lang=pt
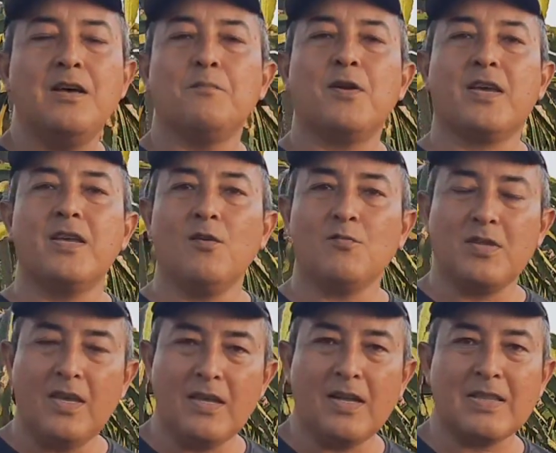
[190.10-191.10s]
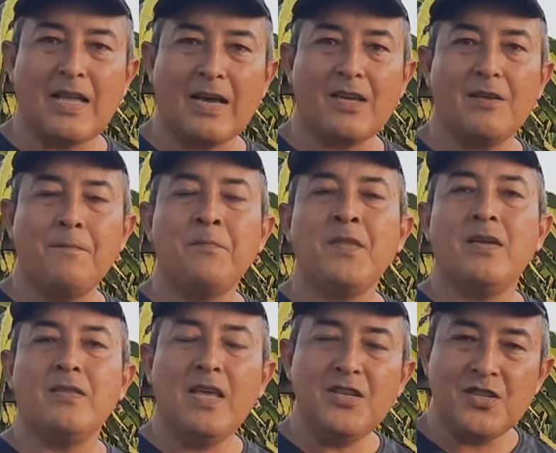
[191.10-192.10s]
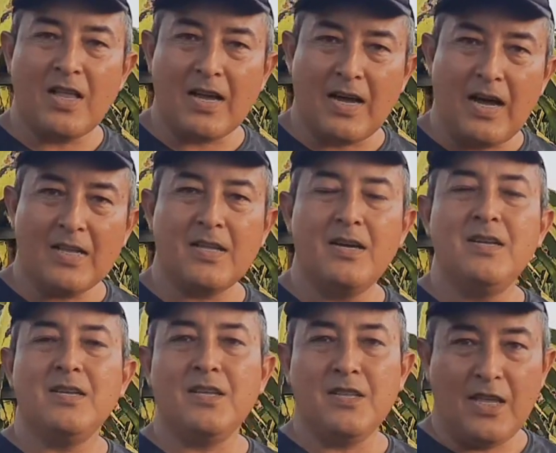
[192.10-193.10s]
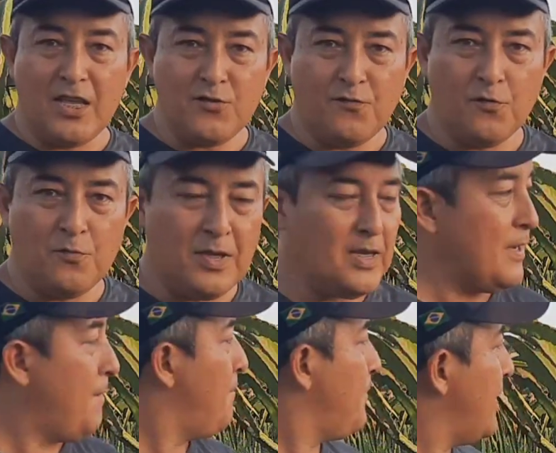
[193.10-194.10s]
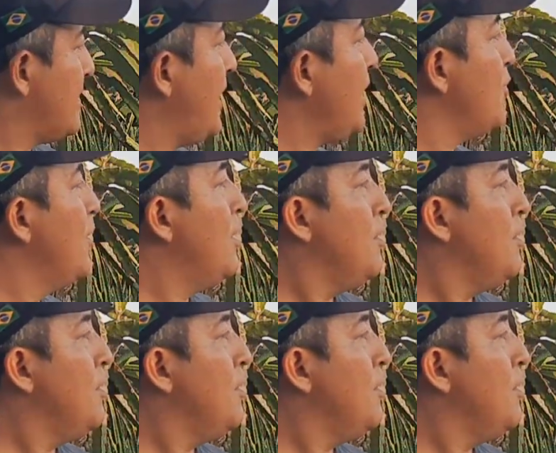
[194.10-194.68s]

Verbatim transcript: para que não tenha ataque nem de lagarta e nem de formiga, tá certo?